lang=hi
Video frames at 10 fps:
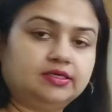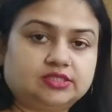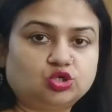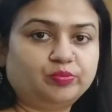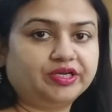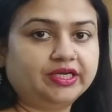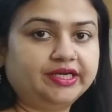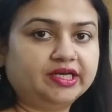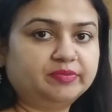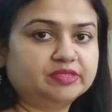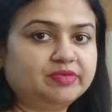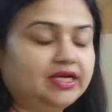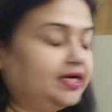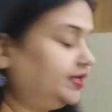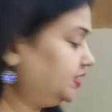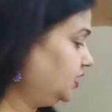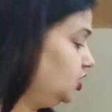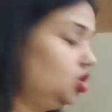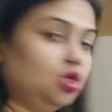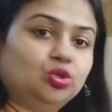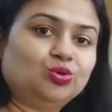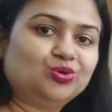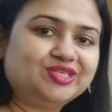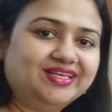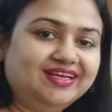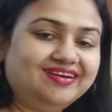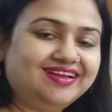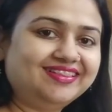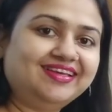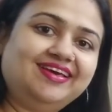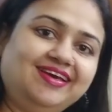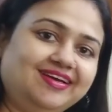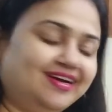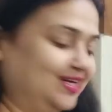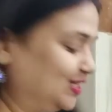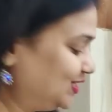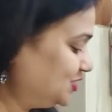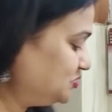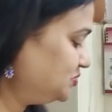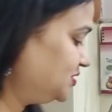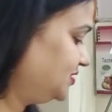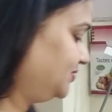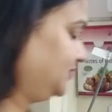इसके ऊपर की लेड हम इसमें लगाएंगे तो चलिए निकालते हैं अनार का जूस